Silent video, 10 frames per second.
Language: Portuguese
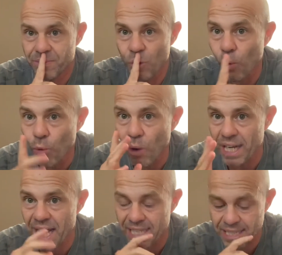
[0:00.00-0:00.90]
o
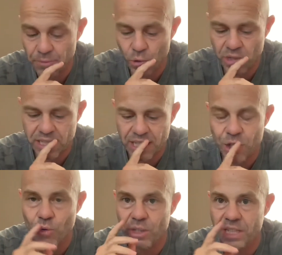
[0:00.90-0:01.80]
Aliassime
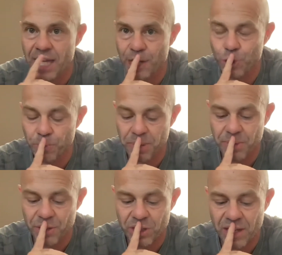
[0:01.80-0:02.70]
conseguiu quando encaixou o
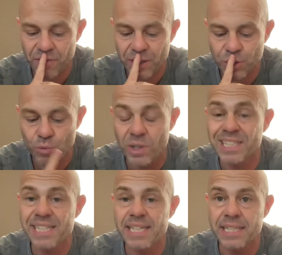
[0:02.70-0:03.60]
primeiro serviço, contra
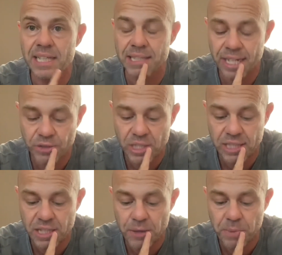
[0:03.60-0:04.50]
63
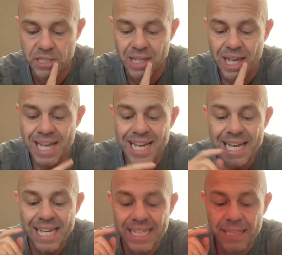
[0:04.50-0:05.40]
Tsitsipas,
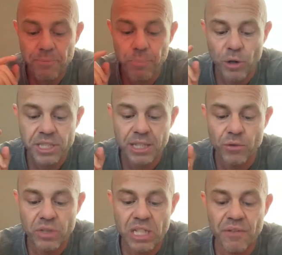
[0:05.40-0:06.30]
e ponto
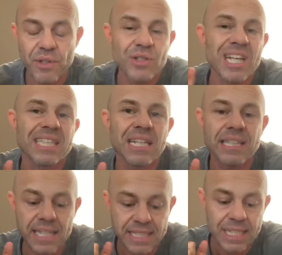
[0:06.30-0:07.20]
segundo serviço,
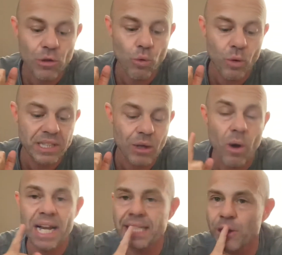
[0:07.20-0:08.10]
75 contra
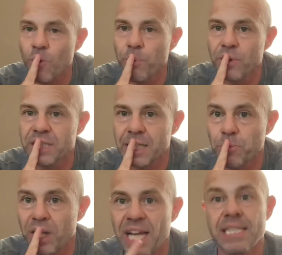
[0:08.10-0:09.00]
41% para
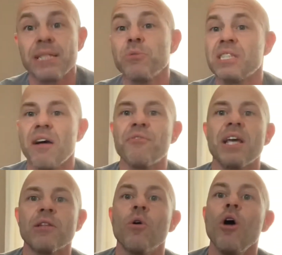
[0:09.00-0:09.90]
o Aliassime, está
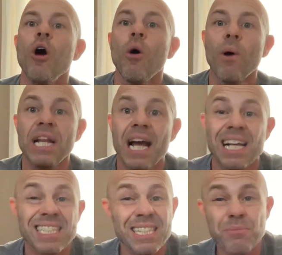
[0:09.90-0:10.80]
vendo? O
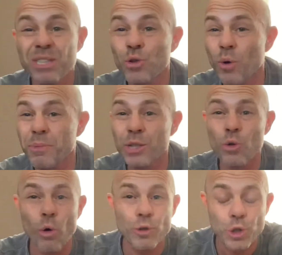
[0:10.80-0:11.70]
Aliassime
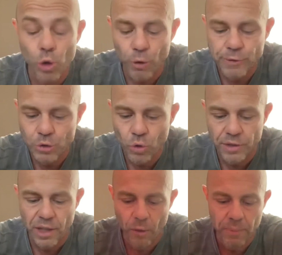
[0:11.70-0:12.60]
dominou o jogo
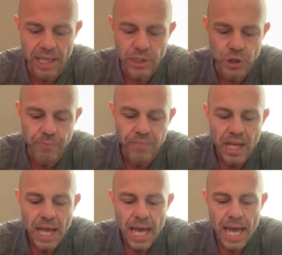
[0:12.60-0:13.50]
totalmente.
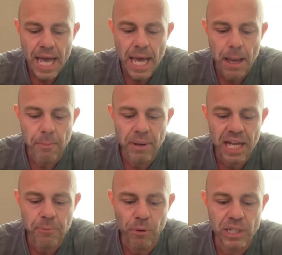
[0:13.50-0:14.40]
É,
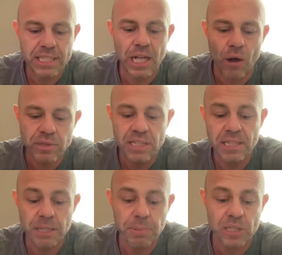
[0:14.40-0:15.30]
breakpoint salvo,
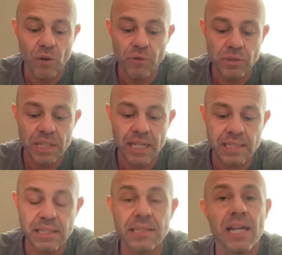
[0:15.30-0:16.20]
Tsitsipas salvou 3
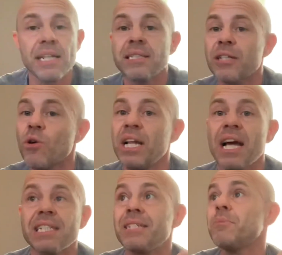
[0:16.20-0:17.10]
em 6 e o
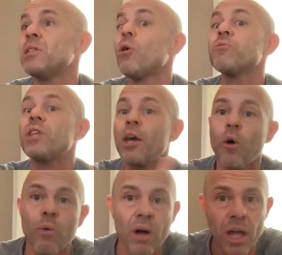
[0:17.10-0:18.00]
Aliassime não
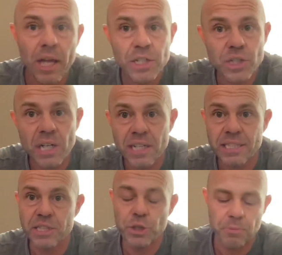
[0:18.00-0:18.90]
deu
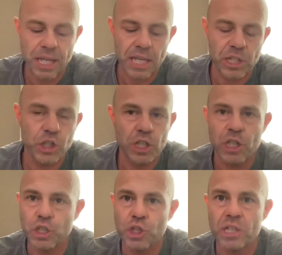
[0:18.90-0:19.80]
chance de, break,
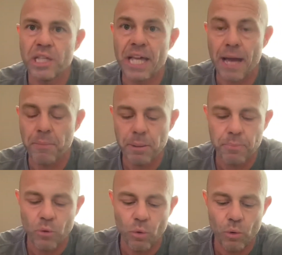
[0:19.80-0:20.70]
de, de quebra
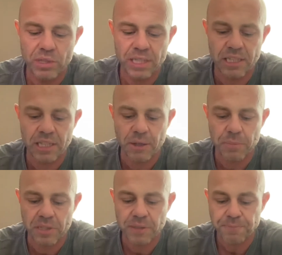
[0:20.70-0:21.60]
para o
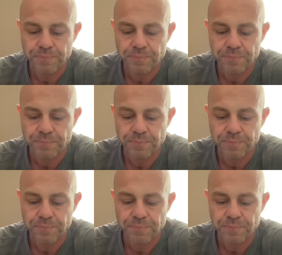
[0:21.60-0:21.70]
Tsitsipas.